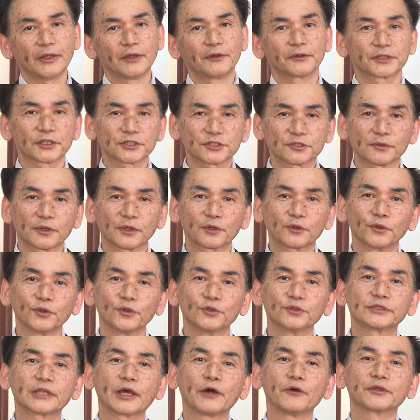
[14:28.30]
私はこの
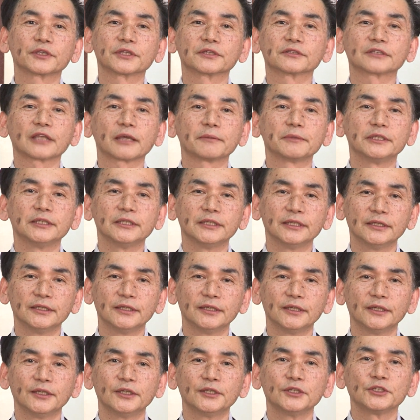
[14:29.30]
歌を聴くたびに
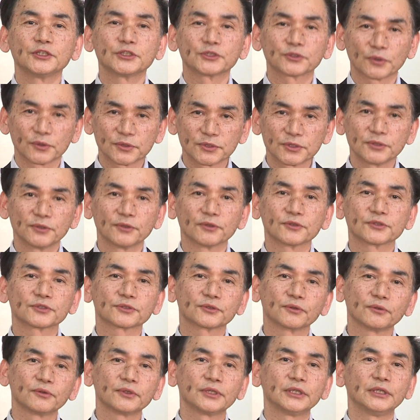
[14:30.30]
一つの
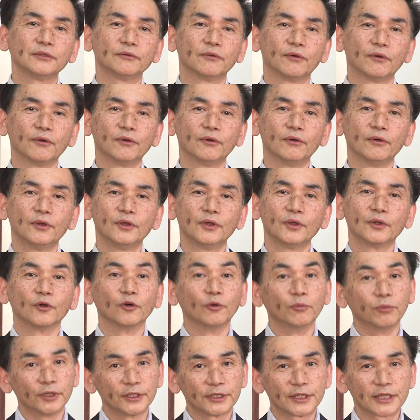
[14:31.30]
ストーリーを
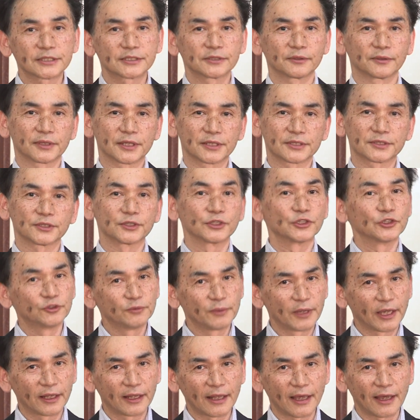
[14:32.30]
思い出すのです有
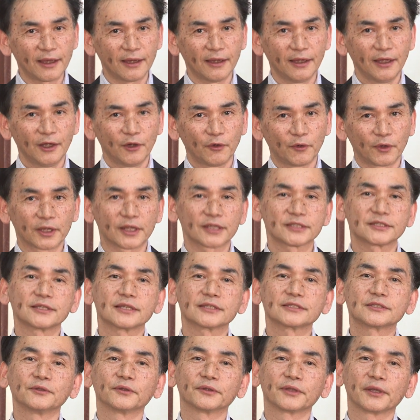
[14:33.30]
名なお話で
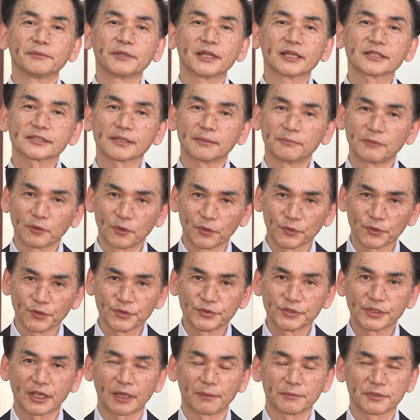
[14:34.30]
すので皆さんもご
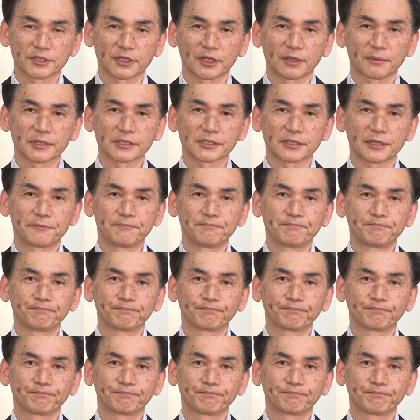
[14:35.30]
存知かもしれません